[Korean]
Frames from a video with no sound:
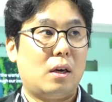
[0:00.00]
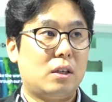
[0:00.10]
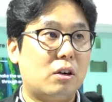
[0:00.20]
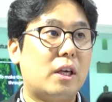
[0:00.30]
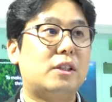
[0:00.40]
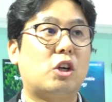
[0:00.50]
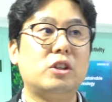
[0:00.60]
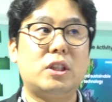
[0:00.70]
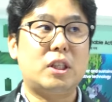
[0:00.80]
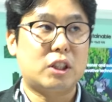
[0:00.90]
이렇게
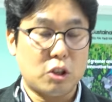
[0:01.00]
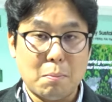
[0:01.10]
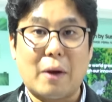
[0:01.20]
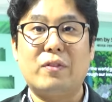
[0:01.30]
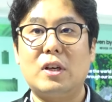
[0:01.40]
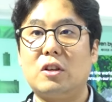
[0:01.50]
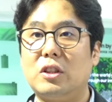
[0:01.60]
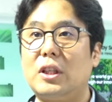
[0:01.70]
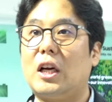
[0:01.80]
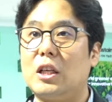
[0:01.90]
전지를 직접
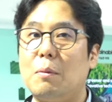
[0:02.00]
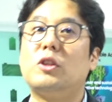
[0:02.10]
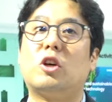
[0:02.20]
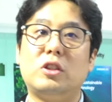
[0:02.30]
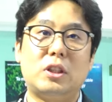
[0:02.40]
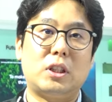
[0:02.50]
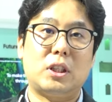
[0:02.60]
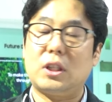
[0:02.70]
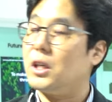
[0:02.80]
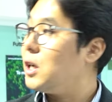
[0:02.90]
만들든지 아니면
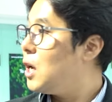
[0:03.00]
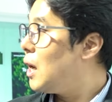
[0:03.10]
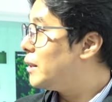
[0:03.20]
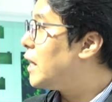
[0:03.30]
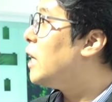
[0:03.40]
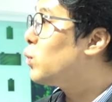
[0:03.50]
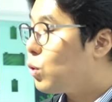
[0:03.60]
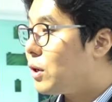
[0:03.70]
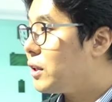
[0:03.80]
전지를 제조를